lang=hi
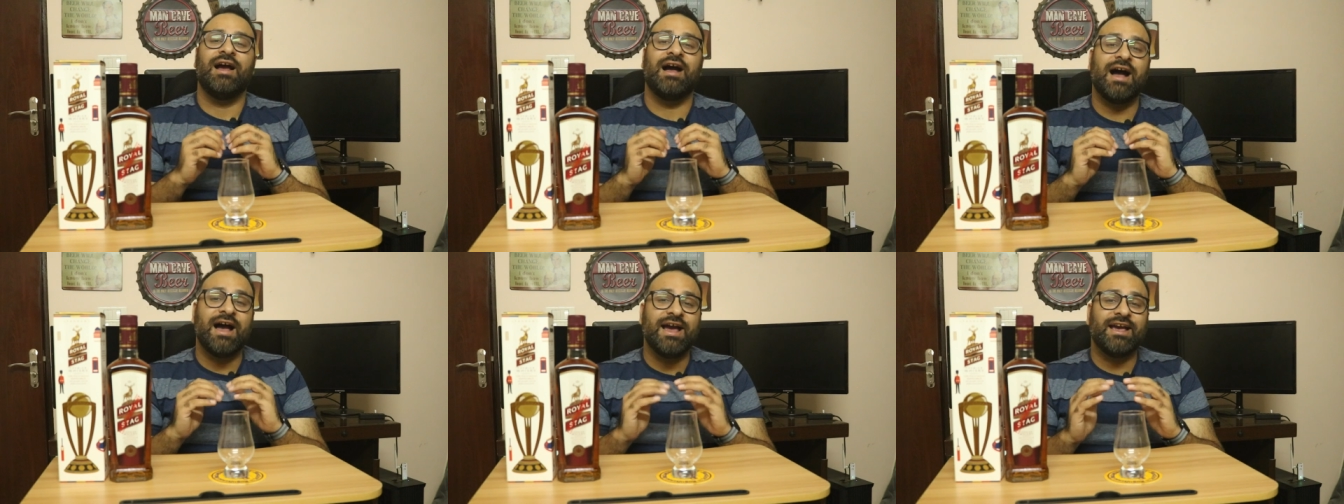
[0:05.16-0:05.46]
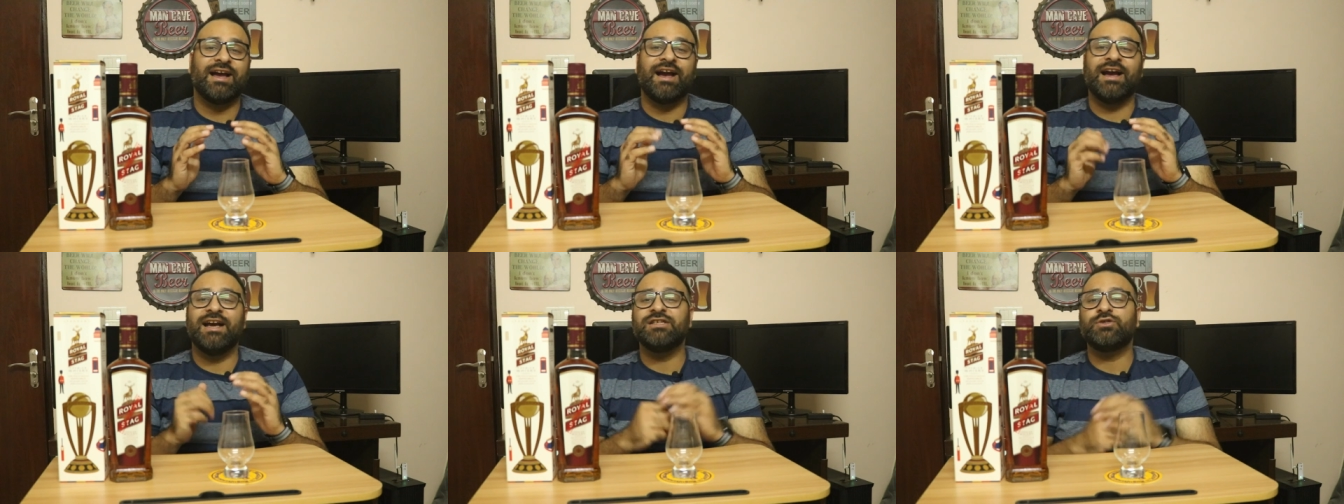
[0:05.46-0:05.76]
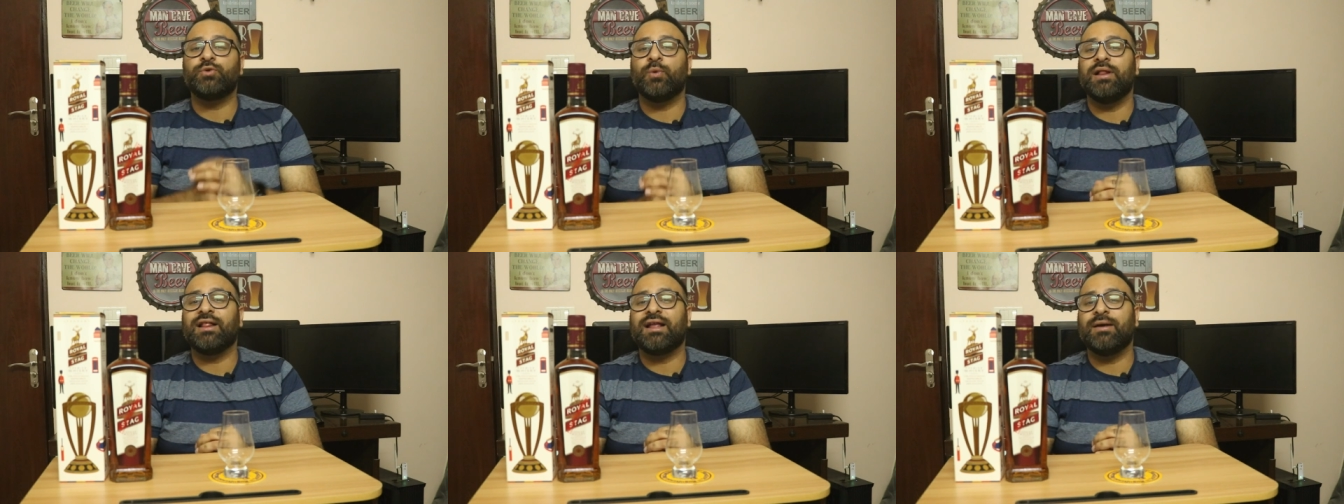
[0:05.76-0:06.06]
हाय
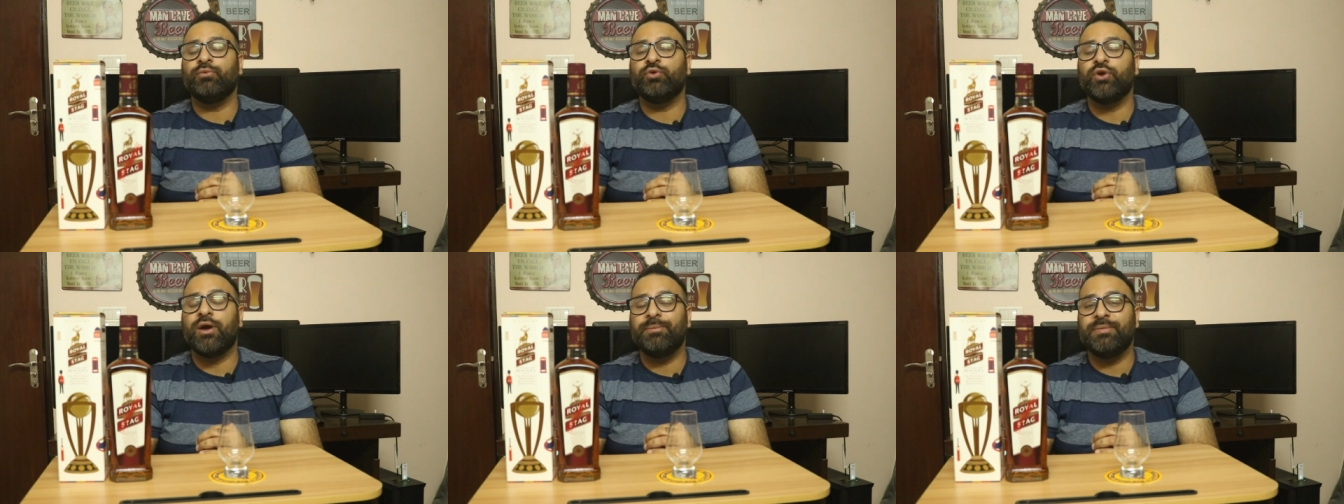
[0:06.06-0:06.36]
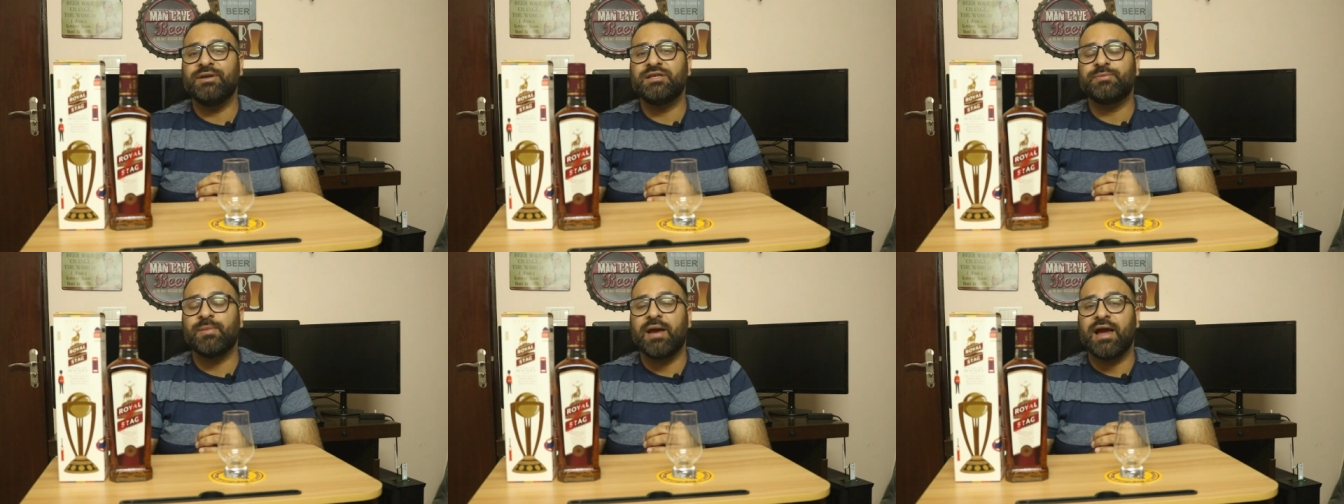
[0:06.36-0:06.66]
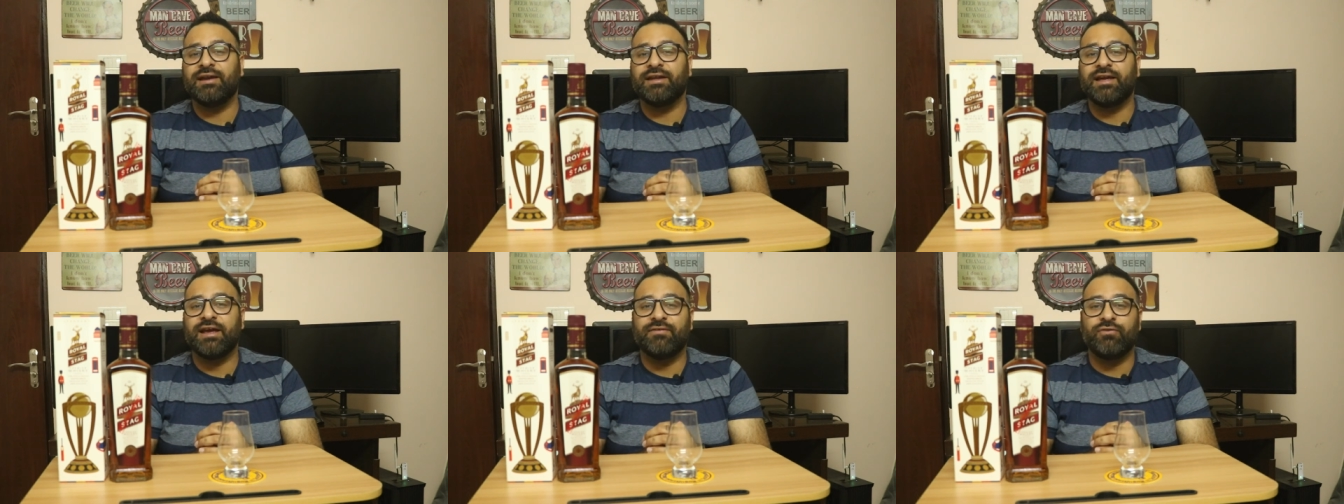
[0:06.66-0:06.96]
गाइस वेलकम टू एमबीज
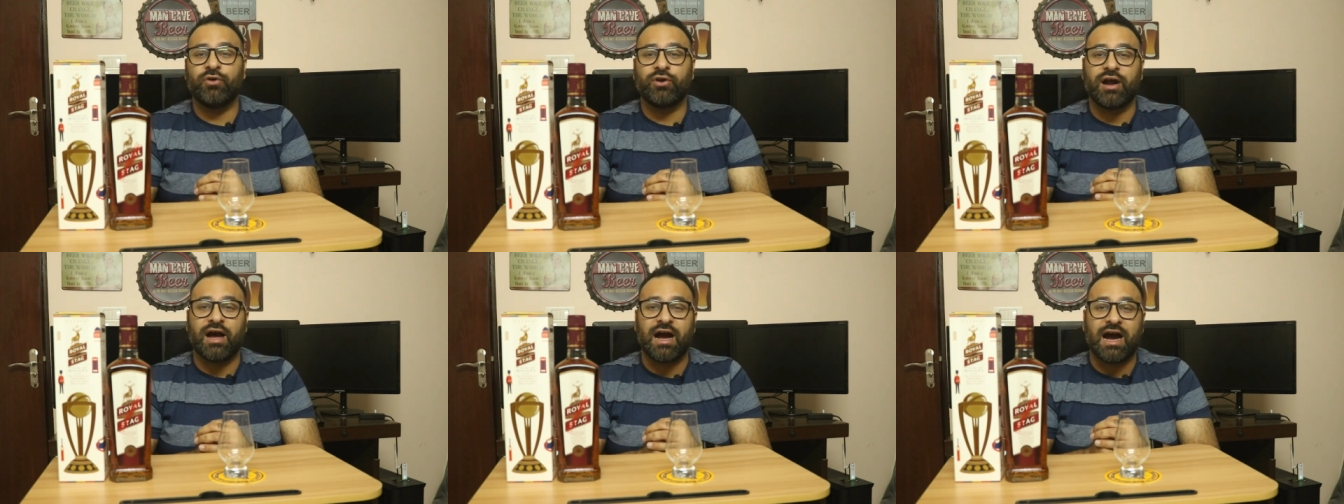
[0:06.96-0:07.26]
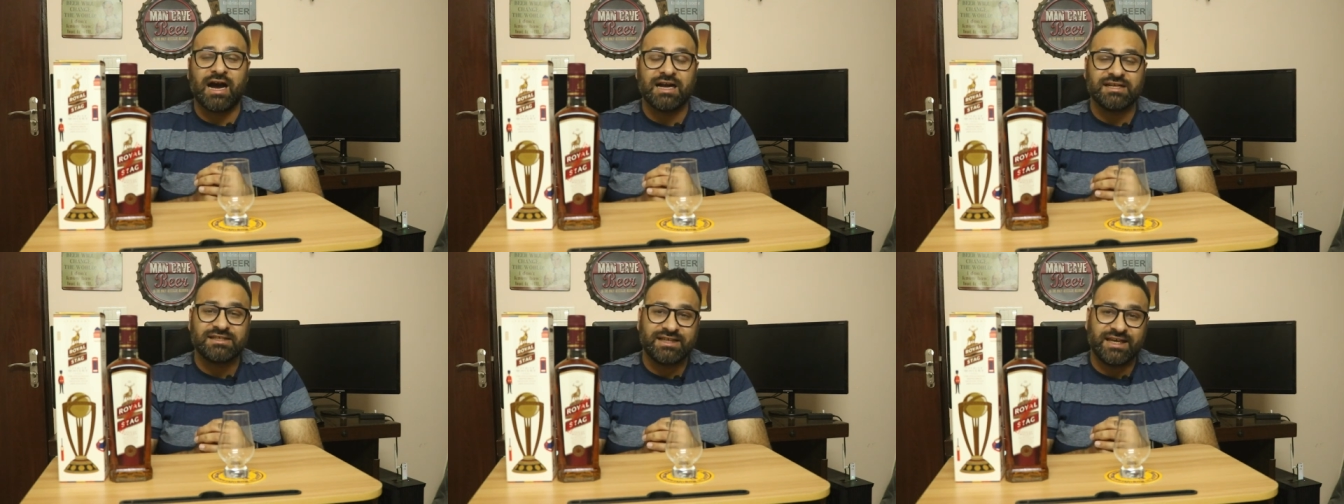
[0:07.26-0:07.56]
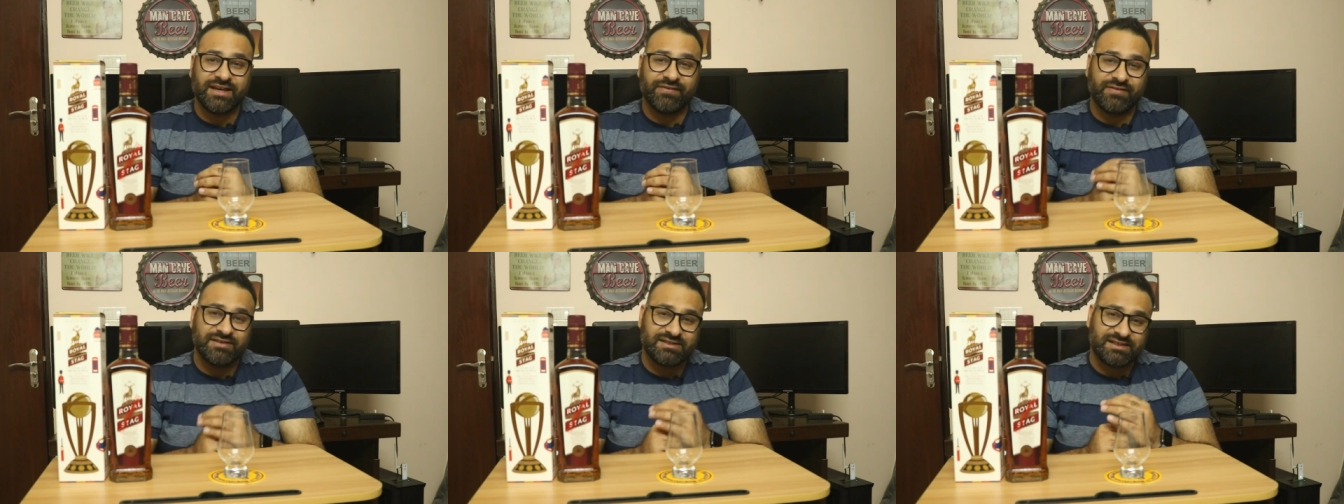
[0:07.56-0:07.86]
मैन केव और आज
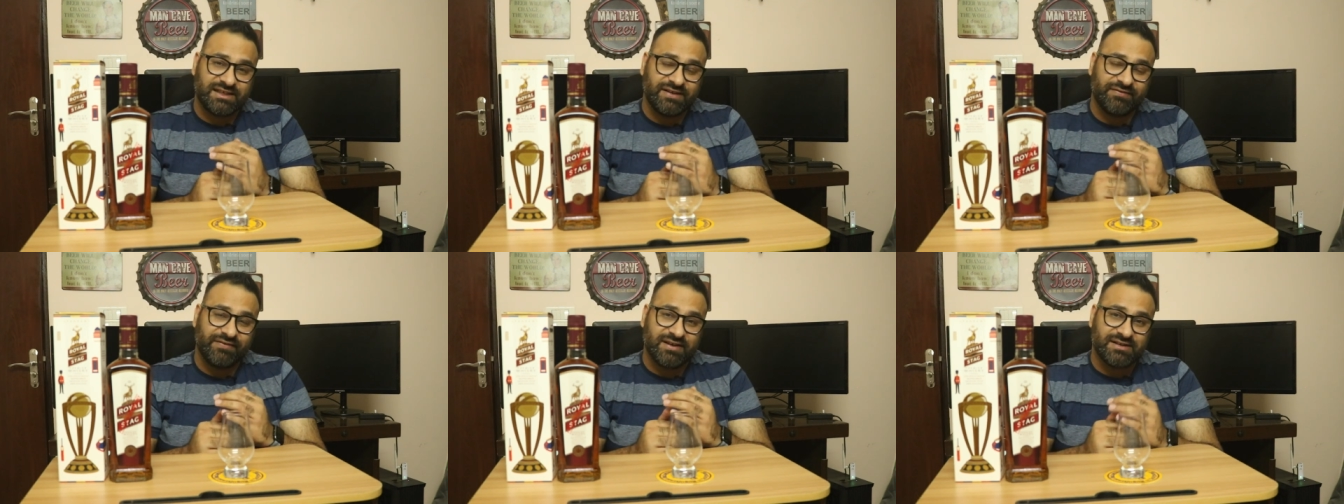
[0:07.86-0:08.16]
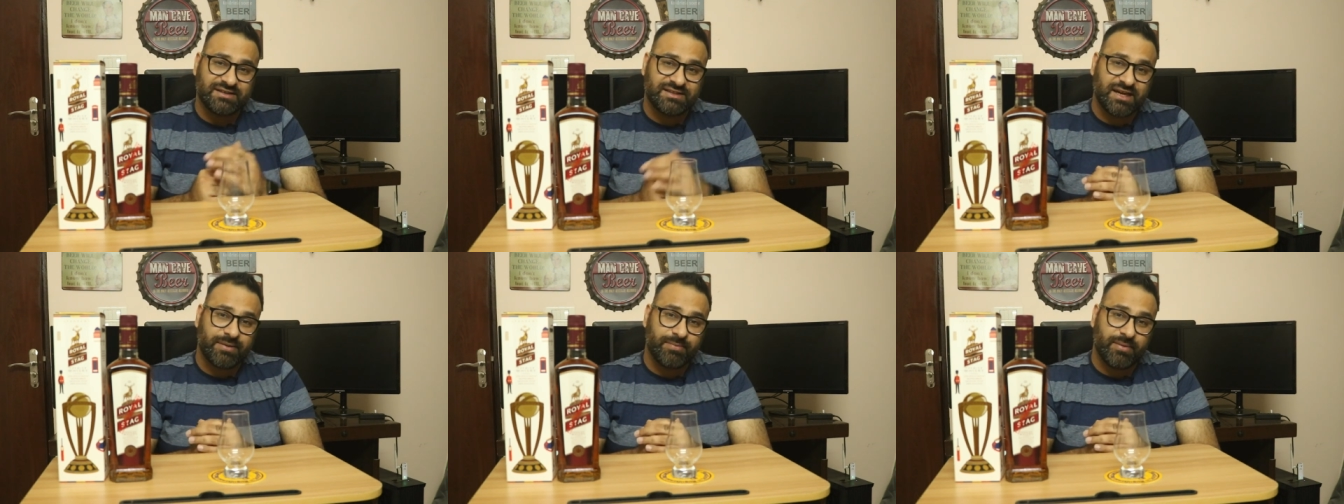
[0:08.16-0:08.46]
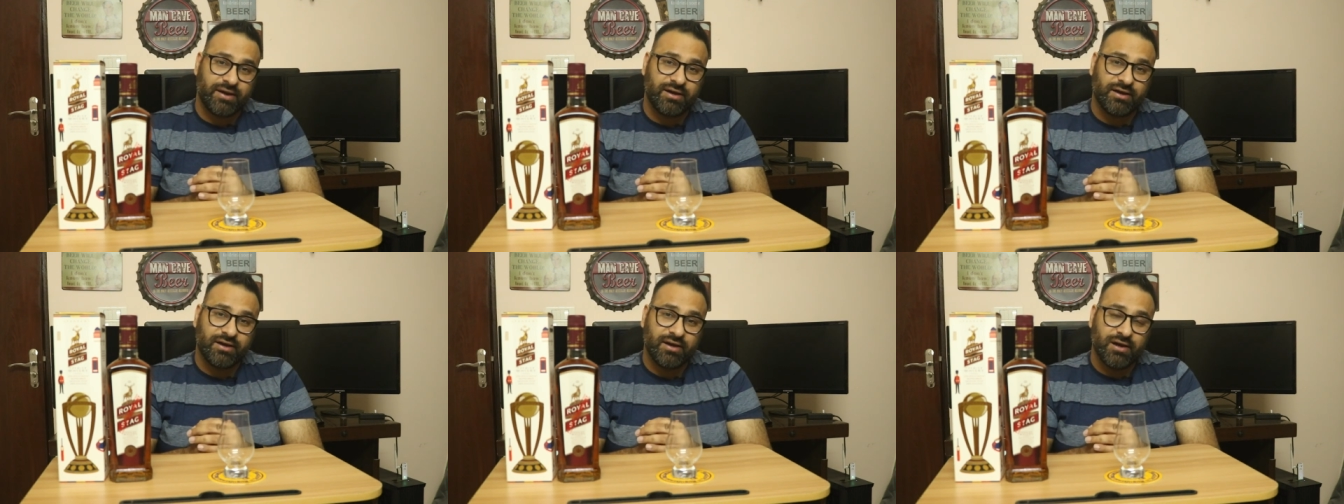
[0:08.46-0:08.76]
के विस्की वेंसडे
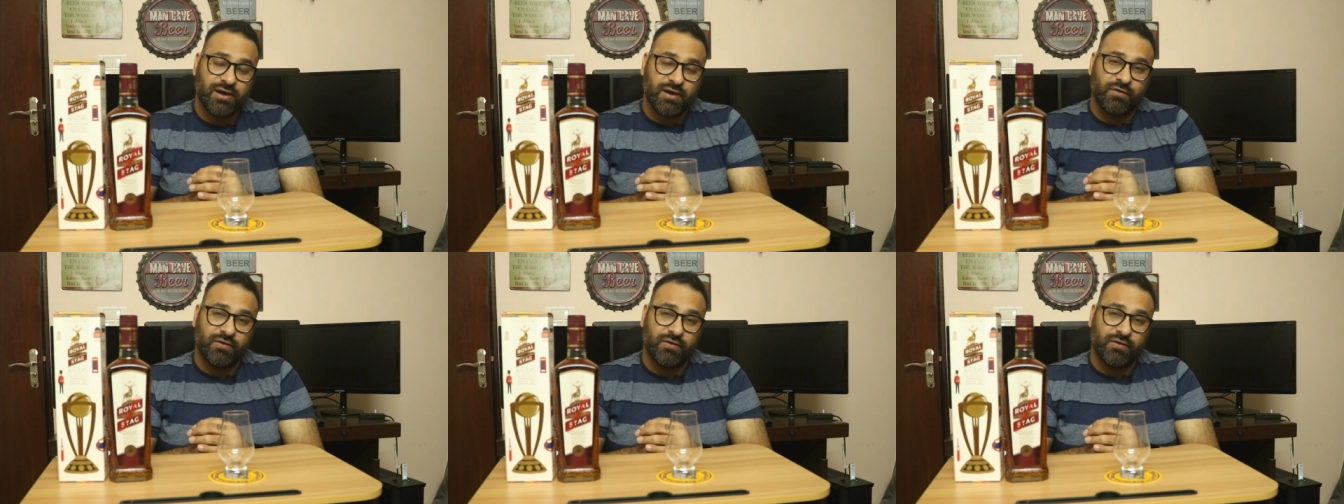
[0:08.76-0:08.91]
में